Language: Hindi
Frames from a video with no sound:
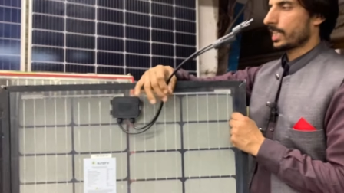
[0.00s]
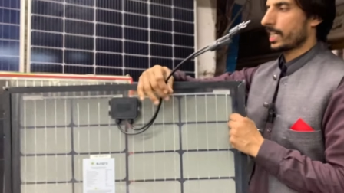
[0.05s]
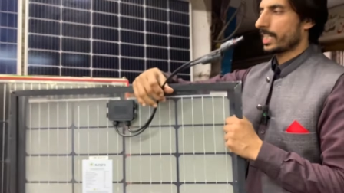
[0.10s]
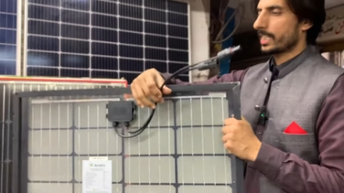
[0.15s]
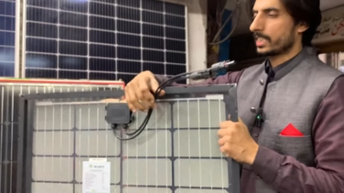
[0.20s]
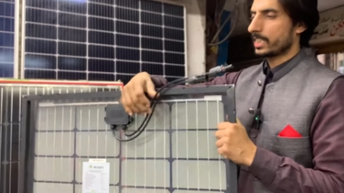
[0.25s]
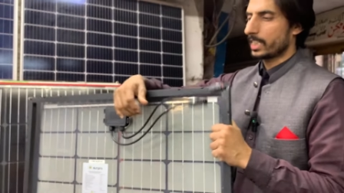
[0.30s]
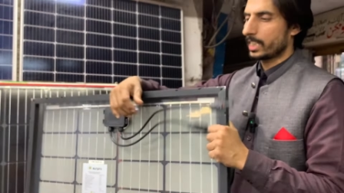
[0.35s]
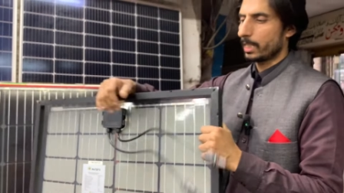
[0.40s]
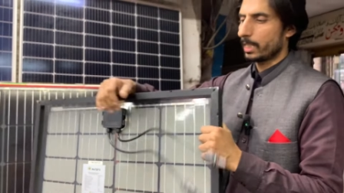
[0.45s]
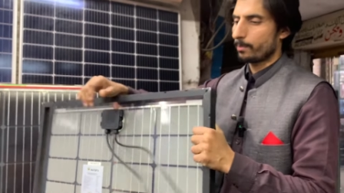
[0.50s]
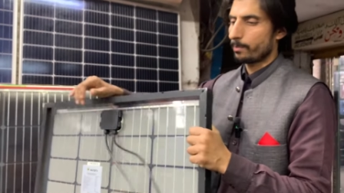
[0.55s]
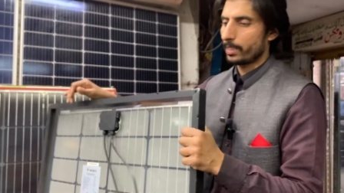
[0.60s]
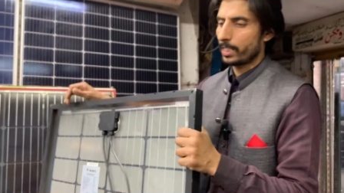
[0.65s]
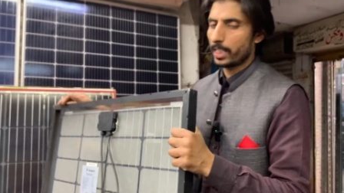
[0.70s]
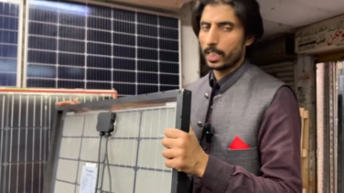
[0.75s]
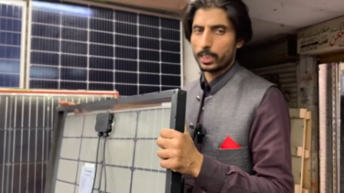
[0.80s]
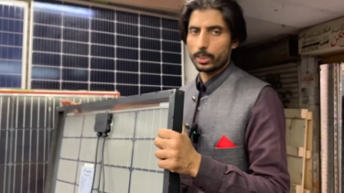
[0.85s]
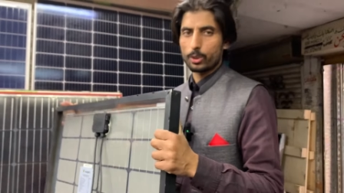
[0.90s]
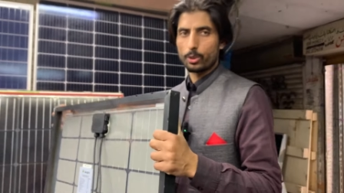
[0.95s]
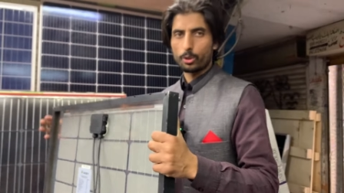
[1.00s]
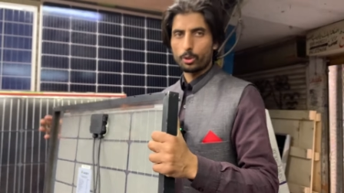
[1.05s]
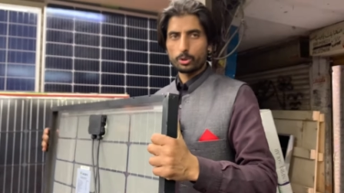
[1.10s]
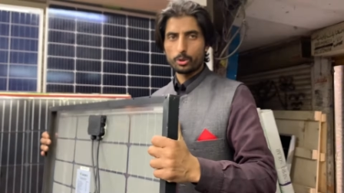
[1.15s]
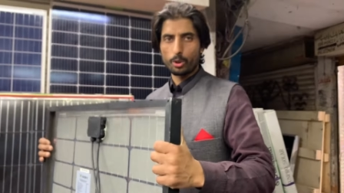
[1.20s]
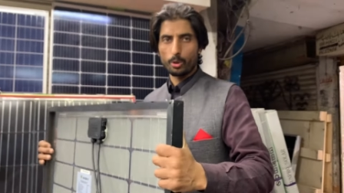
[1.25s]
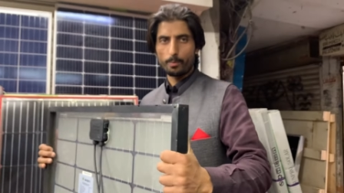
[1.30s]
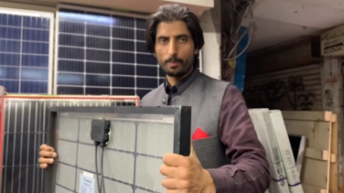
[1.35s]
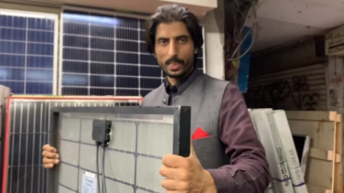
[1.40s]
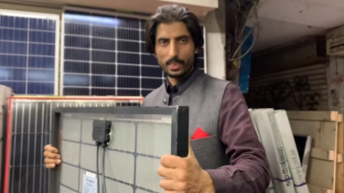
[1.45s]
तरह इसी कंपनी का
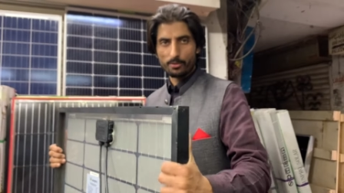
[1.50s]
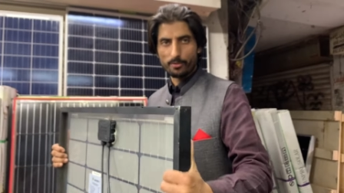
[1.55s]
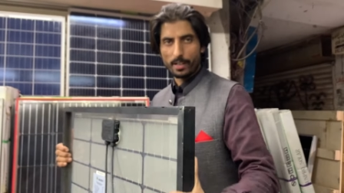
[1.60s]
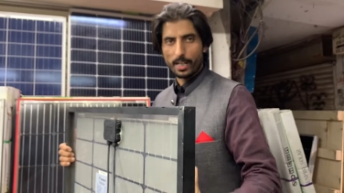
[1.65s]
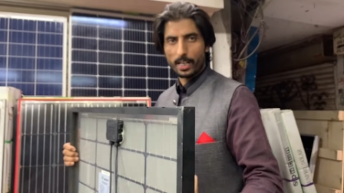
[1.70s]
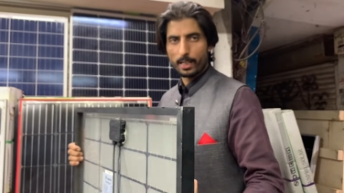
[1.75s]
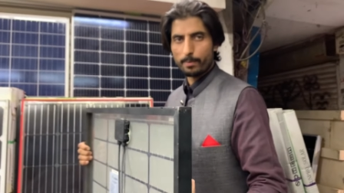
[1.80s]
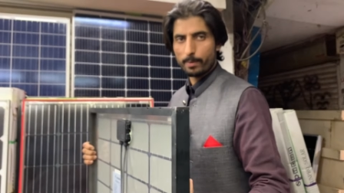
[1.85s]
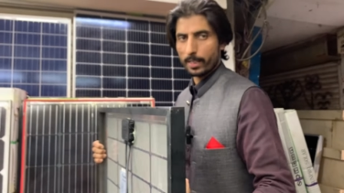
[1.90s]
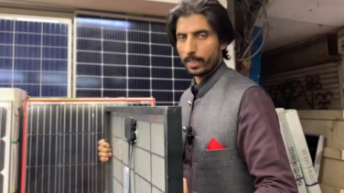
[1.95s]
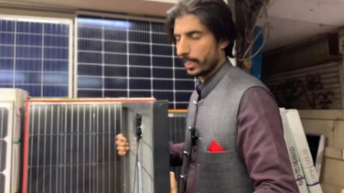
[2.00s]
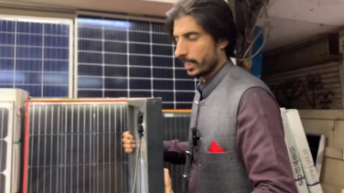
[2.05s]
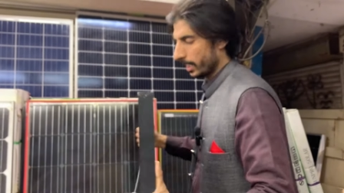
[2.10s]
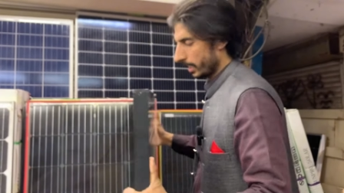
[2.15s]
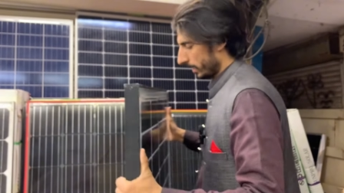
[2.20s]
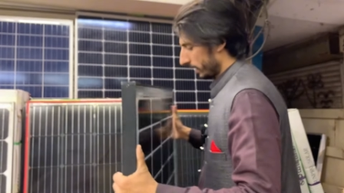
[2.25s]
220 वाट पैनल